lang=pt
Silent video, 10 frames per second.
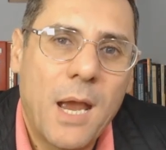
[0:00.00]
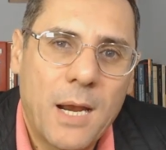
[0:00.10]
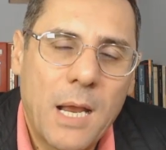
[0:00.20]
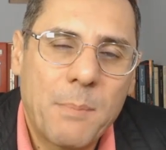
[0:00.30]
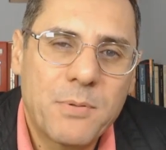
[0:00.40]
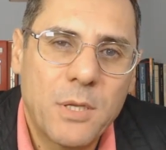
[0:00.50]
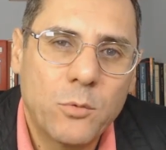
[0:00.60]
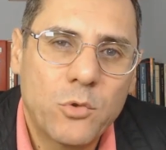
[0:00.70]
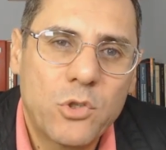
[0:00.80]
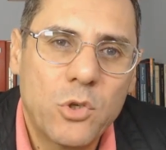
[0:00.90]
que a CAPES
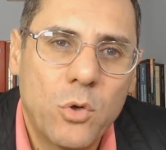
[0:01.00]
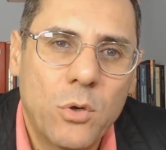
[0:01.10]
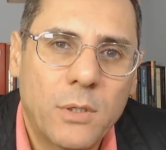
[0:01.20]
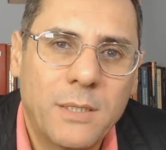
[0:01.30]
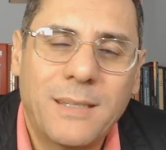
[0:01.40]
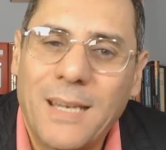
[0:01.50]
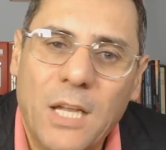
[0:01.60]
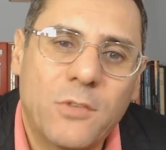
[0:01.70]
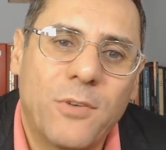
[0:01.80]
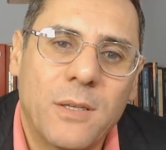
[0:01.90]
anunciou que
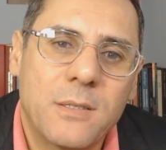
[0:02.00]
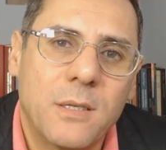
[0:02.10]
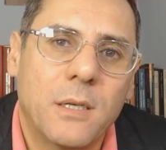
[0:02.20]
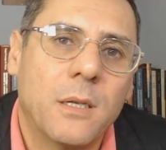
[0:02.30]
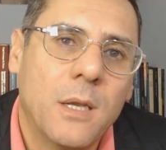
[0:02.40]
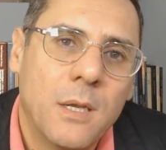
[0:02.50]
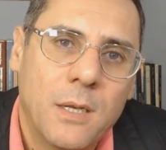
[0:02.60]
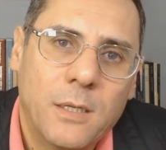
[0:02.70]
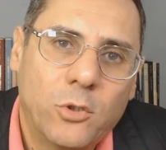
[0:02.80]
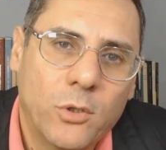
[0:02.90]
terá de fazer
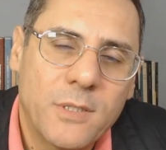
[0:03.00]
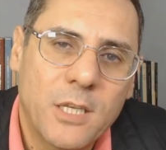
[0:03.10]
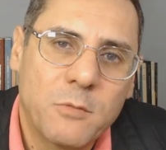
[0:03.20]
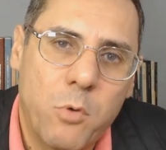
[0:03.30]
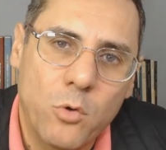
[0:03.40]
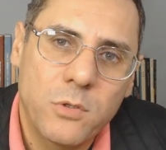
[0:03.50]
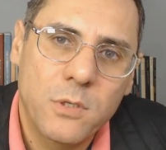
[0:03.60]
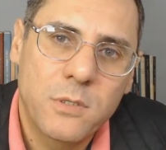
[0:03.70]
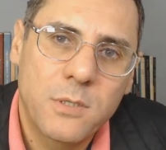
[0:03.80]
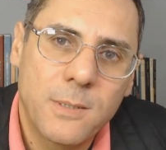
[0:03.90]
em todas as
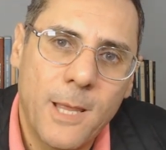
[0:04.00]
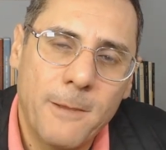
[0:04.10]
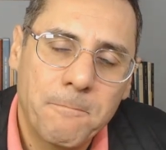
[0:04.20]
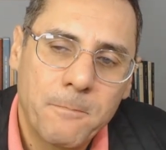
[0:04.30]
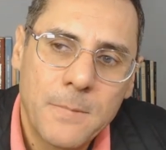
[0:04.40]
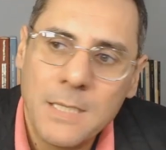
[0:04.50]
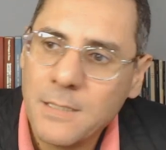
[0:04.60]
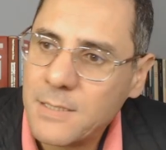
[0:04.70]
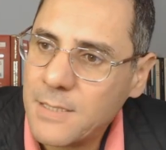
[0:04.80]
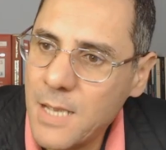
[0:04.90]
bolsas, né?
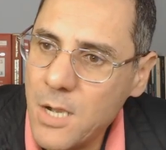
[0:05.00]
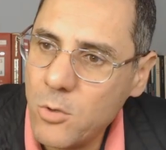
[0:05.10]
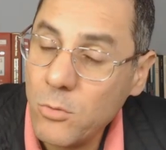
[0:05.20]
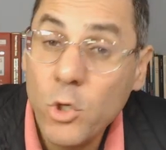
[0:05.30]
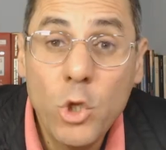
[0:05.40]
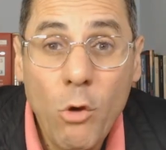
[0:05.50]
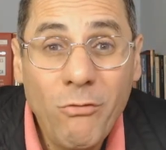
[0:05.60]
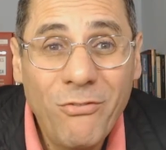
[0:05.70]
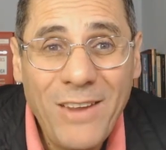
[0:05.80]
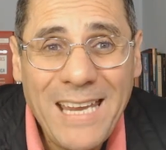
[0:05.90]
São
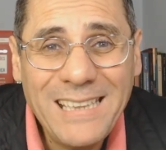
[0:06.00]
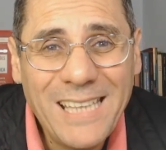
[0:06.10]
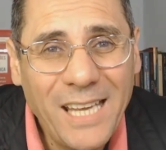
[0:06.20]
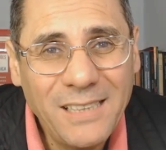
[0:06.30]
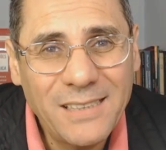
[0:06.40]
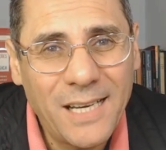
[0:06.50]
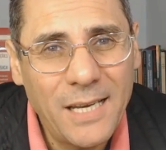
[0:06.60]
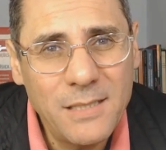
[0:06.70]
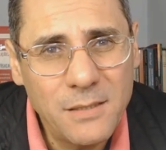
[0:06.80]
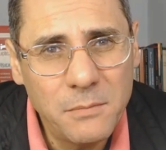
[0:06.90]

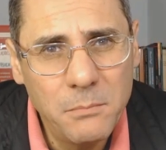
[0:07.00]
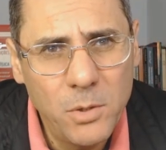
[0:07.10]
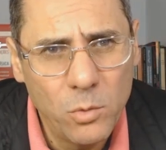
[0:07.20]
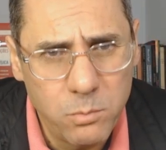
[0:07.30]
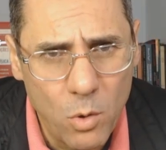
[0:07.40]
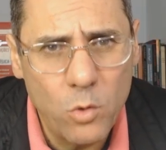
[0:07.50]
93 mil